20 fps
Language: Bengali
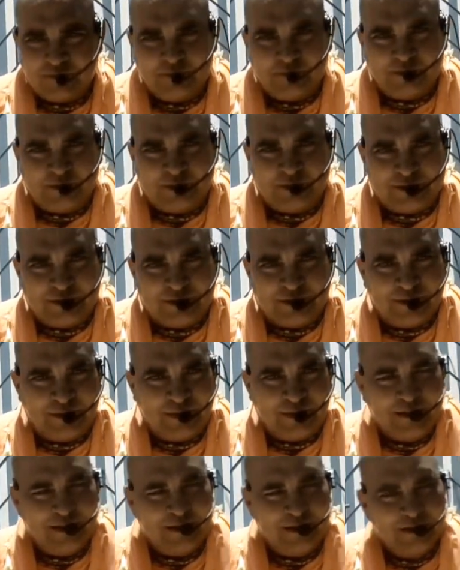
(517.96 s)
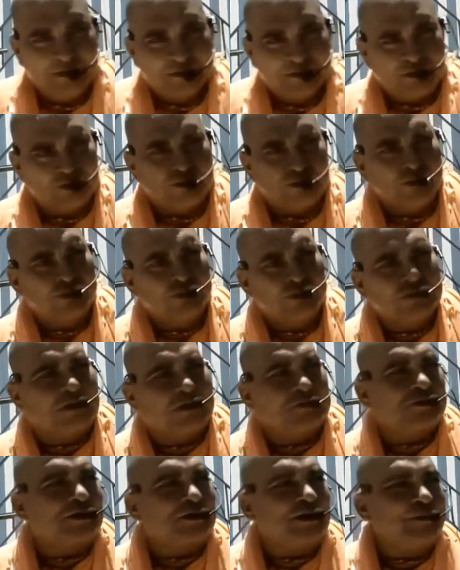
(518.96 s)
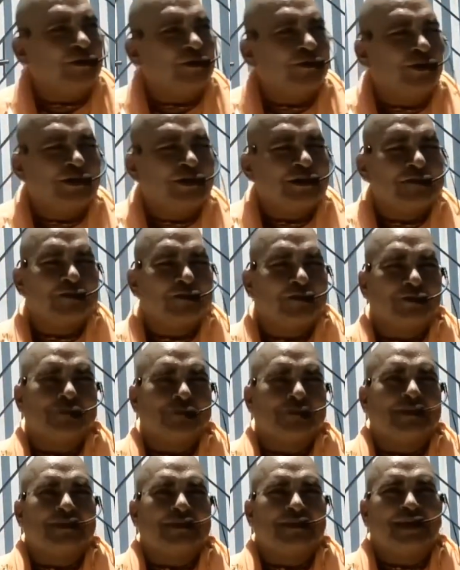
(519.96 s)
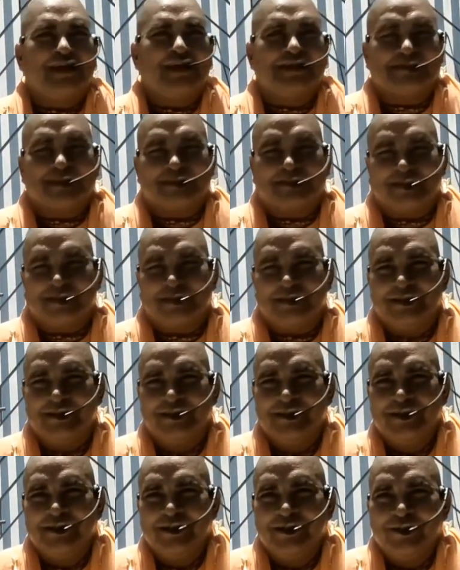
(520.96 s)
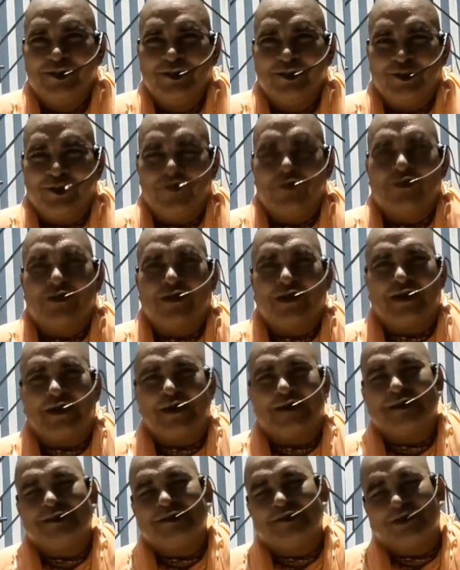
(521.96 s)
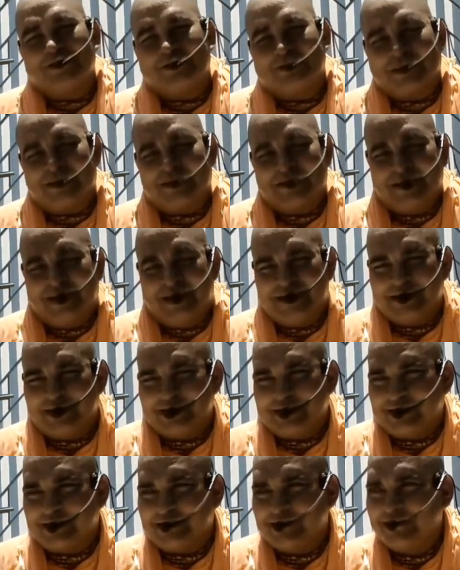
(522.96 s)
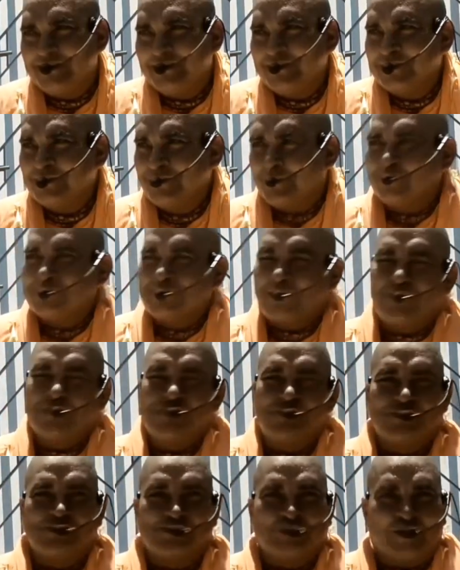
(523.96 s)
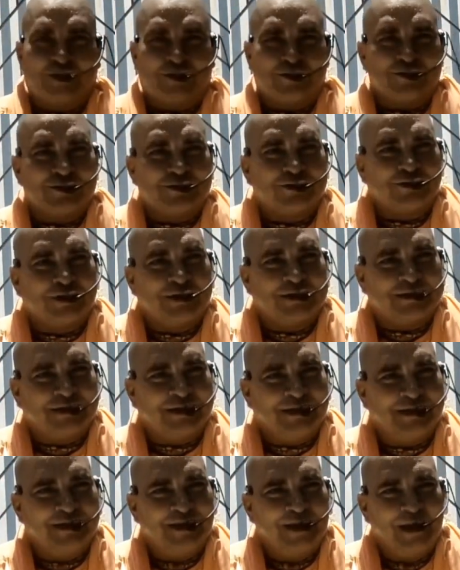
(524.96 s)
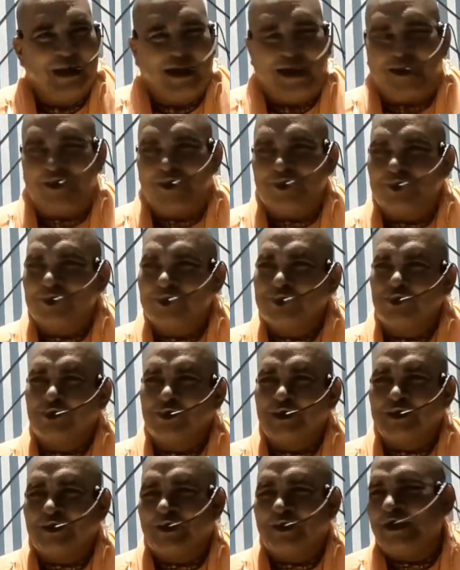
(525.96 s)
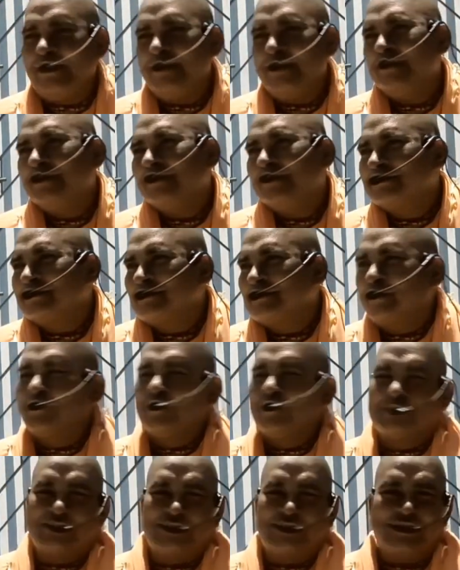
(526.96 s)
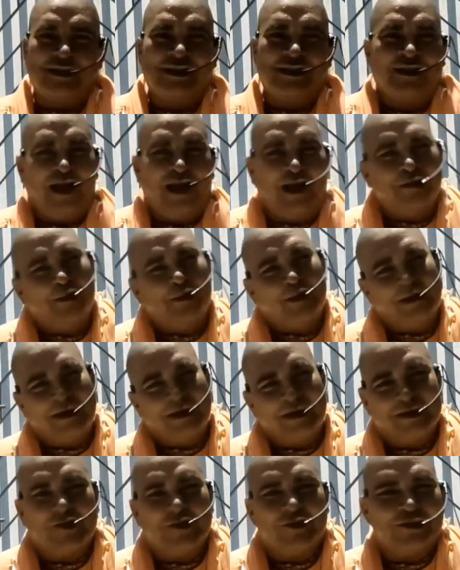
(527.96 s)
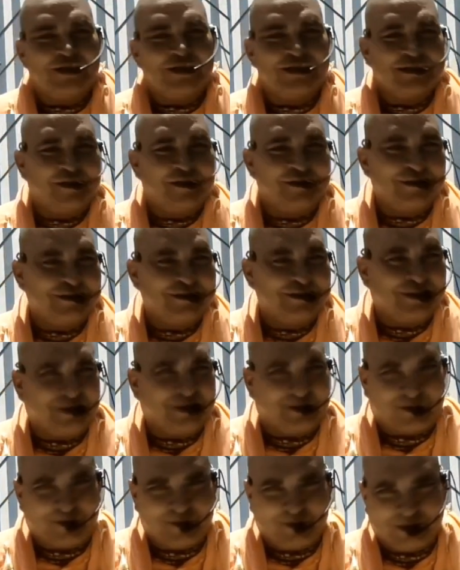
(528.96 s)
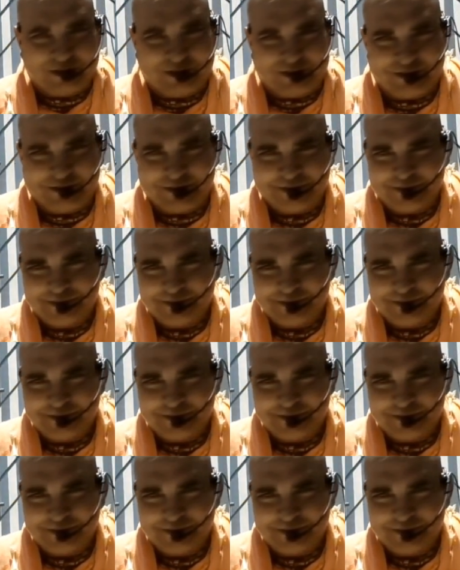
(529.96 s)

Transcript: সম্পদ ছিল তো দুগ্ধজাত গাভীগুলিকে যখন সে নিয়ে এসেছে অলঙ্কার আদি যখন সে নিয়ে এসেছে তখন তারা অত্যন্ত আনন্দিত হয়েছে আর আনন্দিত হয়ে পড়ে তারা বলছে হ্যাঁ বাবা নিয়ে যাও নিয়ে যাও নিয়ে যাও এরকম বলছে